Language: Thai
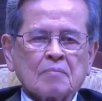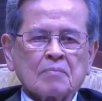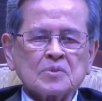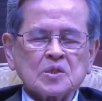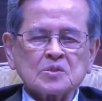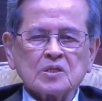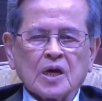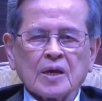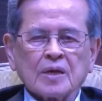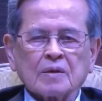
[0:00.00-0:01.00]
จิตใหญ่
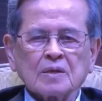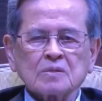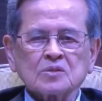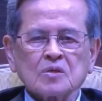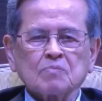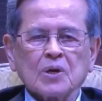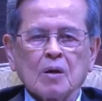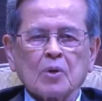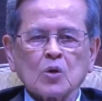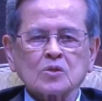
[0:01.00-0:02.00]
คือจิตเพื่อม
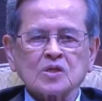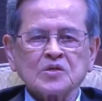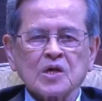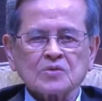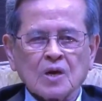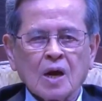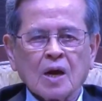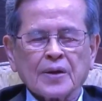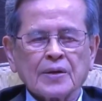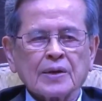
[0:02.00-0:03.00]
นุษยชาติ
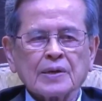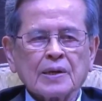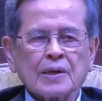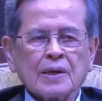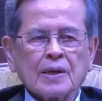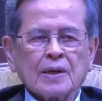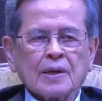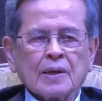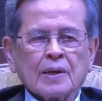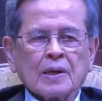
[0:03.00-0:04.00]

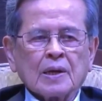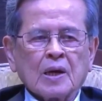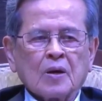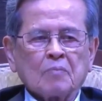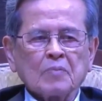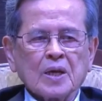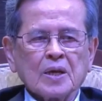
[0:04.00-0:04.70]
แล้วมี